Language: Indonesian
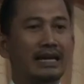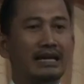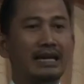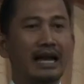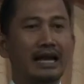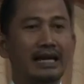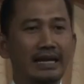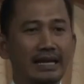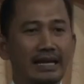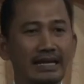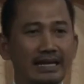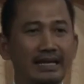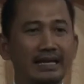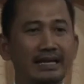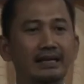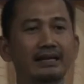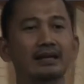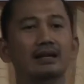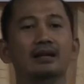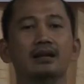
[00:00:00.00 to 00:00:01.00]
saya
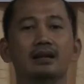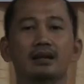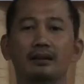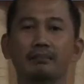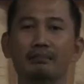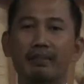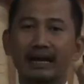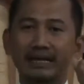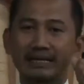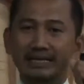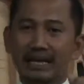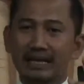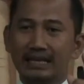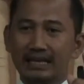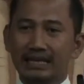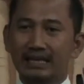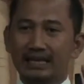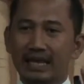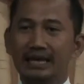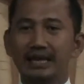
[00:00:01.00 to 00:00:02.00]
ingin mindset
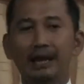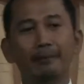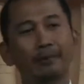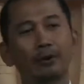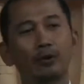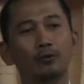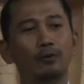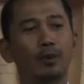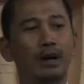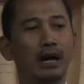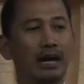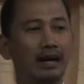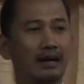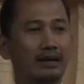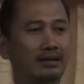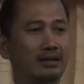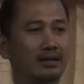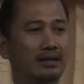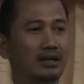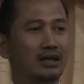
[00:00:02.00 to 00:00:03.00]
kita yang
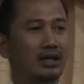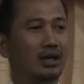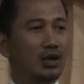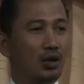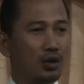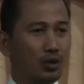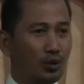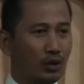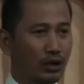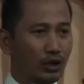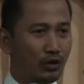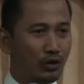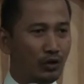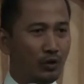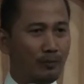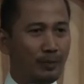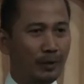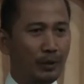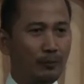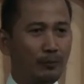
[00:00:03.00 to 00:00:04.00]
berubah.
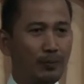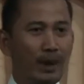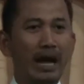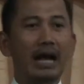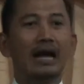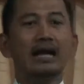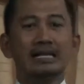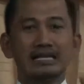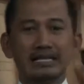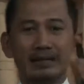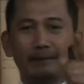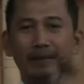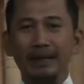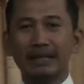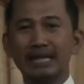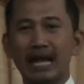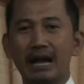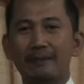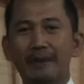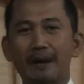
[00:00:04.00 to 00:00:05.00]
Kurikulum berubah
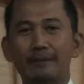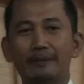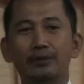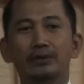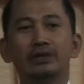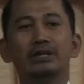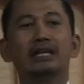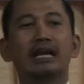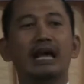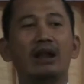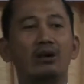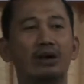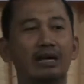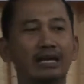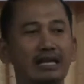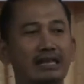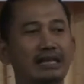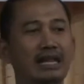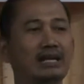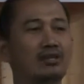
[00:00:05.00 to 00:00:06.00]
seperti apapun, kalau
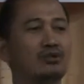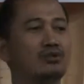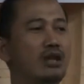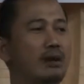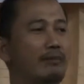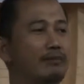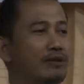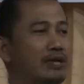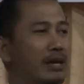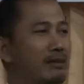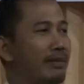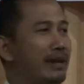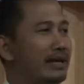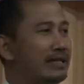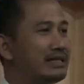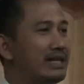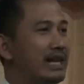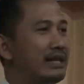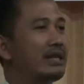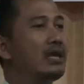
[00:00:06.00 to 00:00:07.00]
kita sudah punya
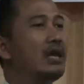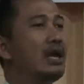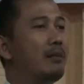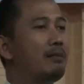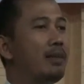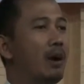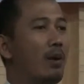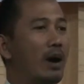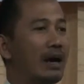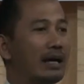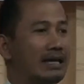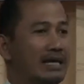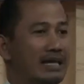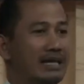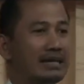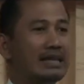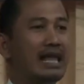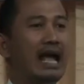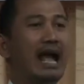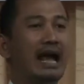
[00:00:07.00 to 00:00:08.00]
mindset bahwa
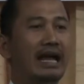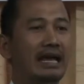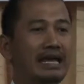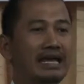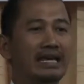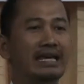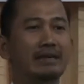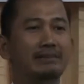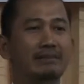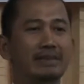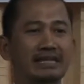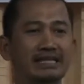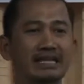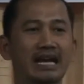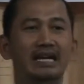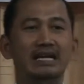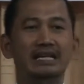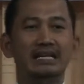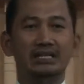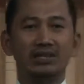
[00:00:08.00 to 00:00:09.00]
kita ingin
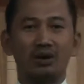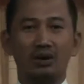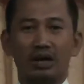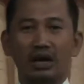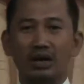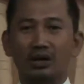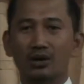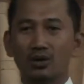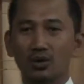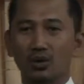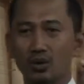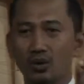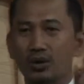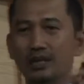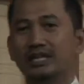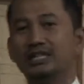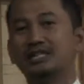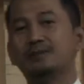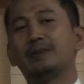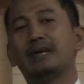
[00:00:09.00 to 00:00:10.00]
menjadi seorang guru
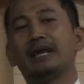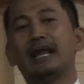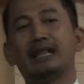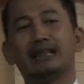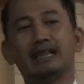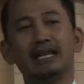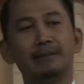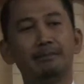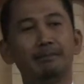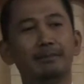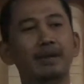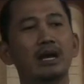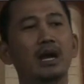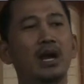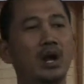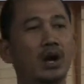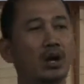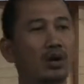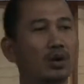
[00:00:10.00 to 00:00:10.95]
inspiratif,